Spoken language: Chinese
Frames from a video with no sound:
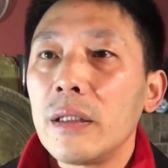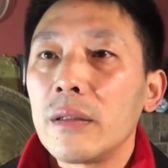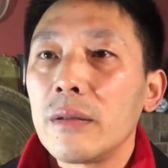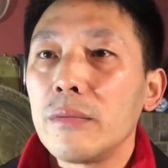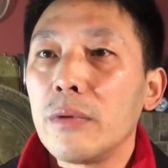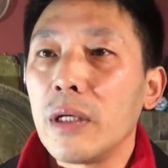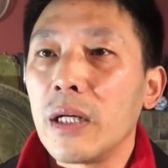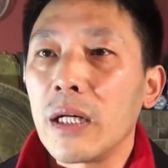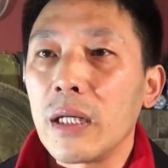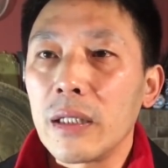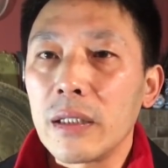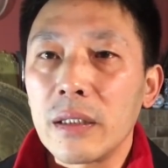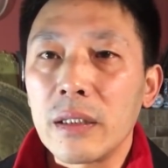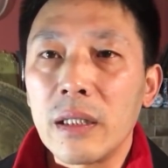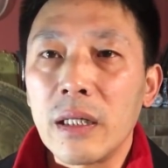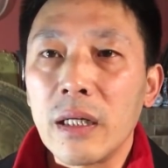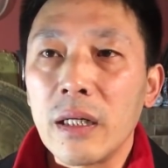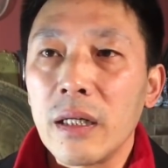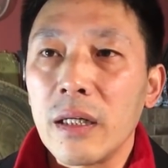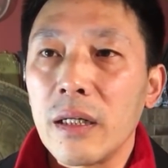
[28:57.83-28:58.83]
我
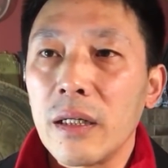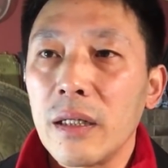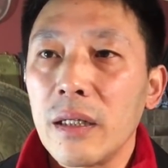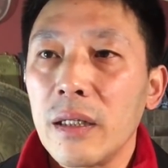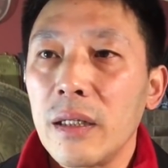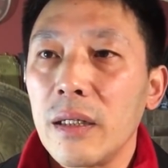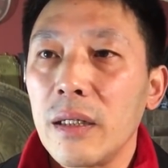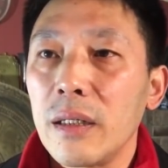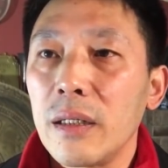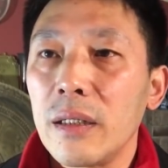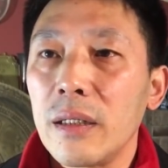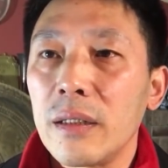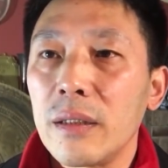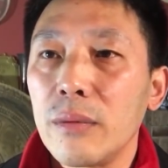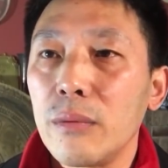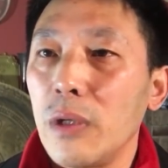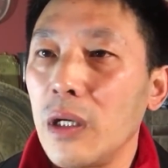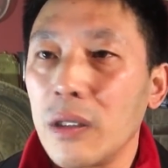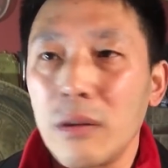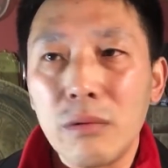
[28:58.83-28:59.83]
呃，
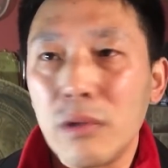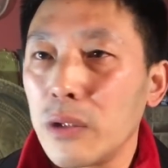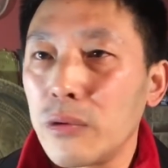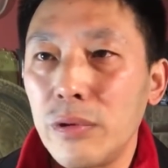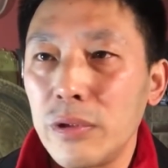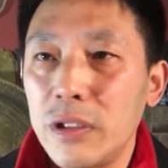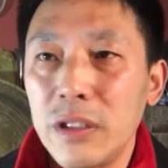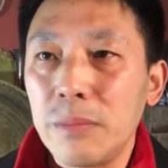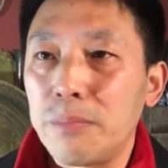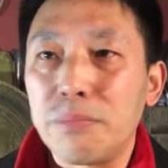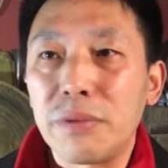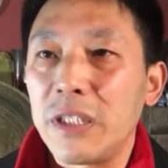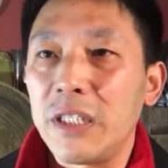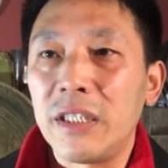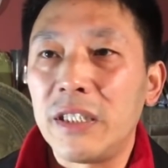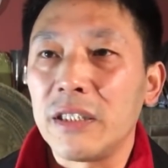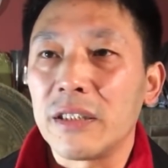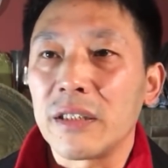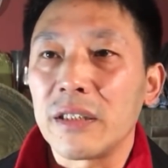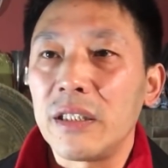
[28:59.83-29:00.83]
我我估计不一
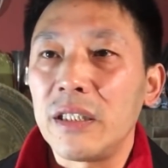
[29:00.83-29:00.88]
定，